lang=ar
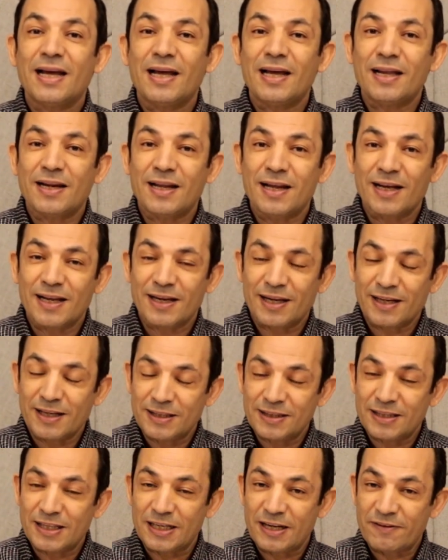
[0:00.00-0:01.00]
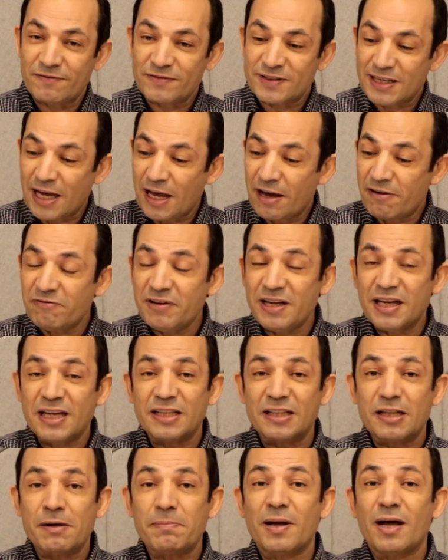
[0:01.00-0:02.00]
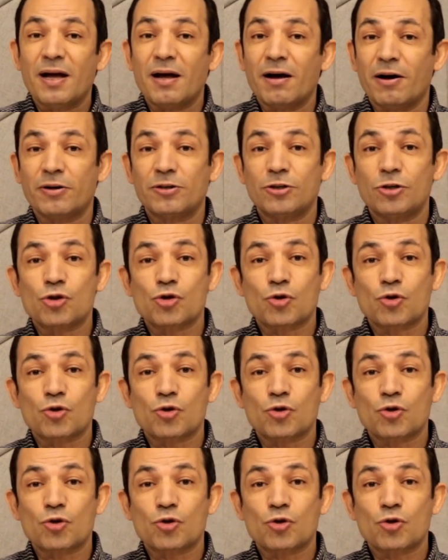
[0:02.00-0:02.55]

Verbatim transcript: هيلاري كلينتون نفسها في كتابها هارد